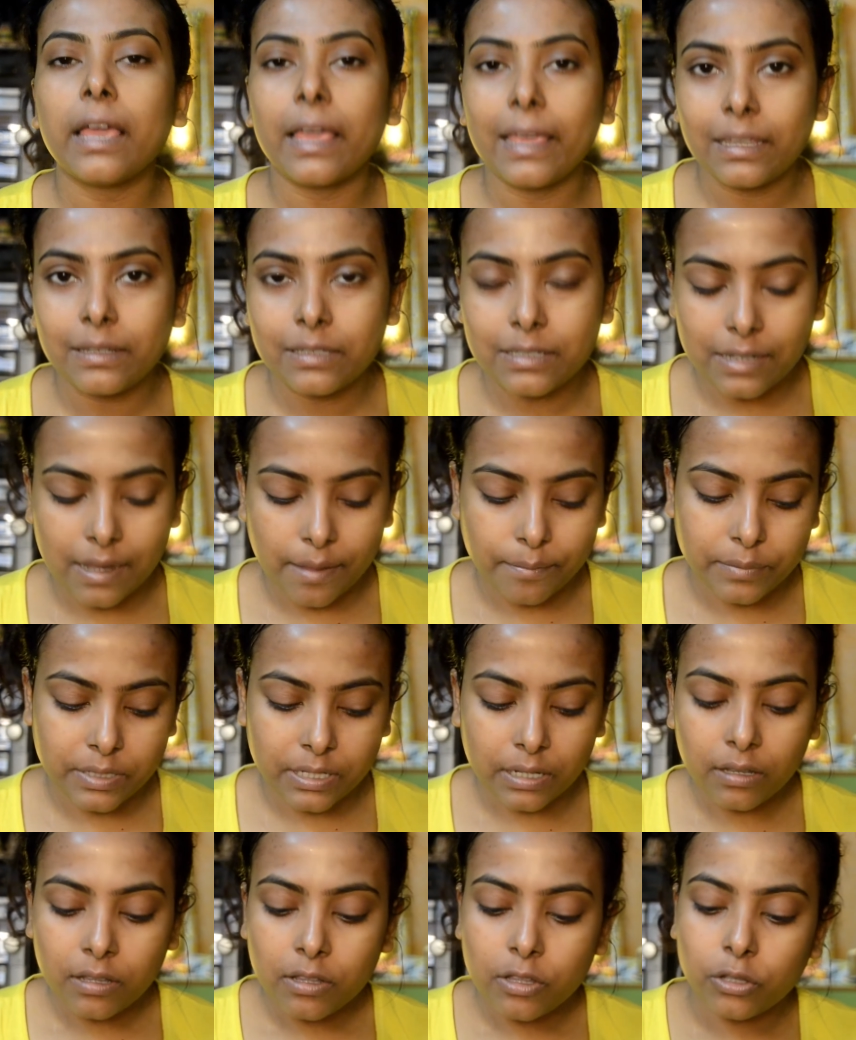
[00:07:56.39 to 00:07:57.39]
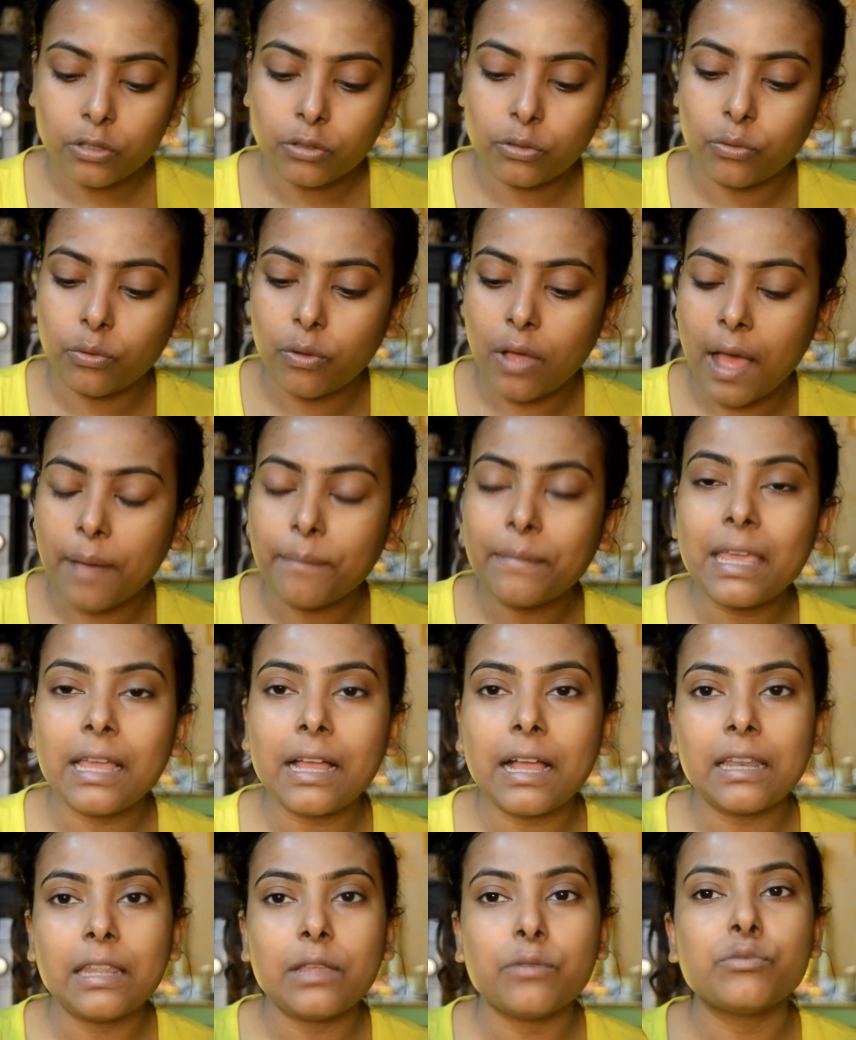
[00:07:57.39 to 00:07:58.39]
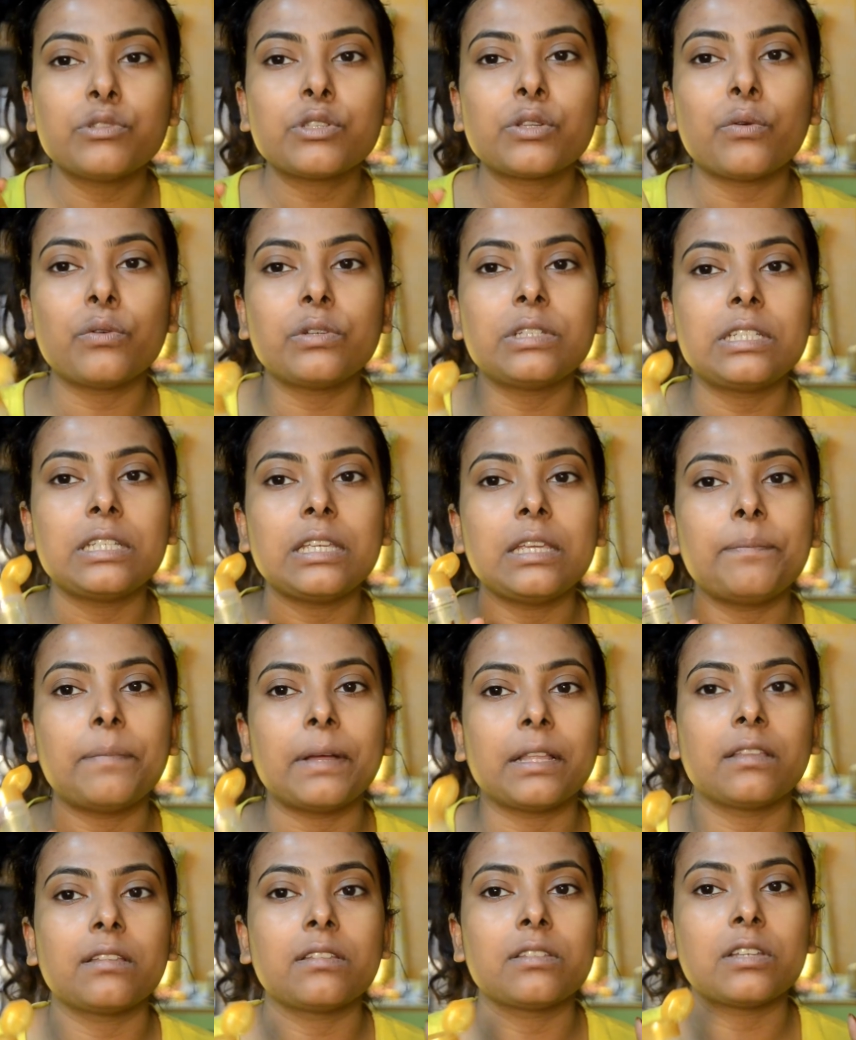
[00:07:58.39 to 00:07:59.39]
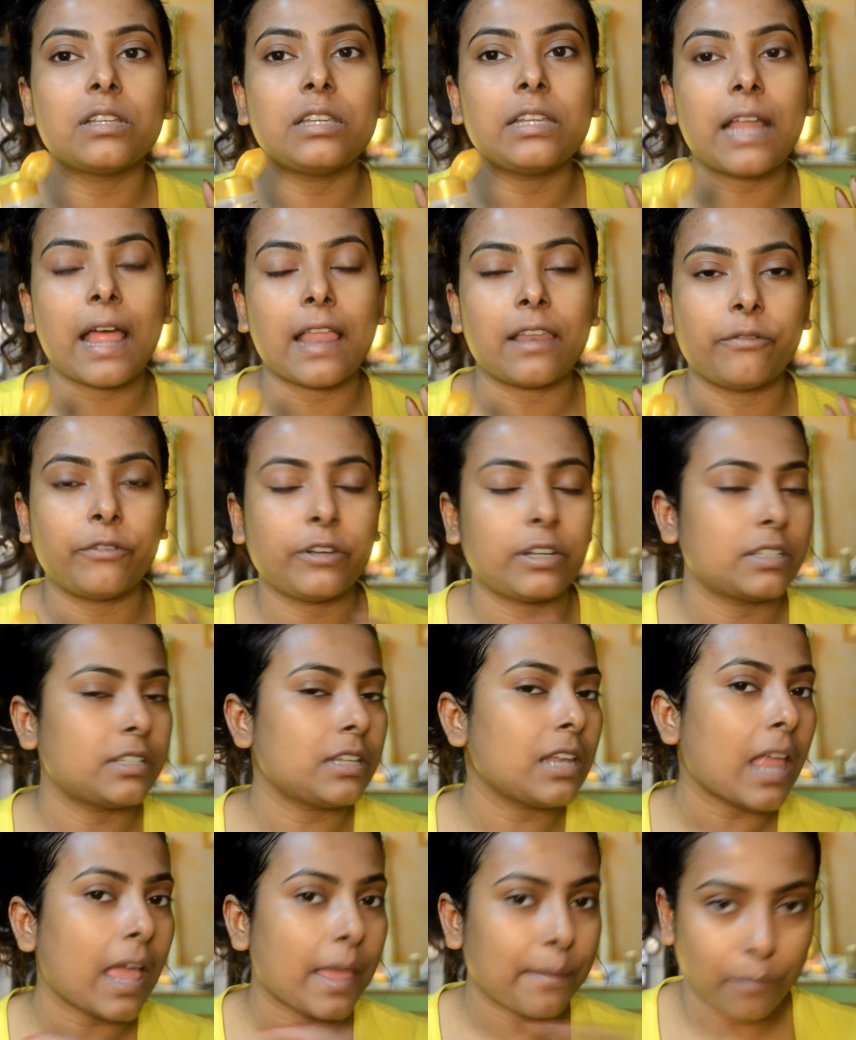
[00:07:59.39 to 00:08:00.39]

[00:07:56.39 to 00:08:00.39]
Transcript: এই স্টেপটা তো আমি এখানে ইউজ করছি পতঞ্জলির অ্যালোভেরা জেল অ্যান্ড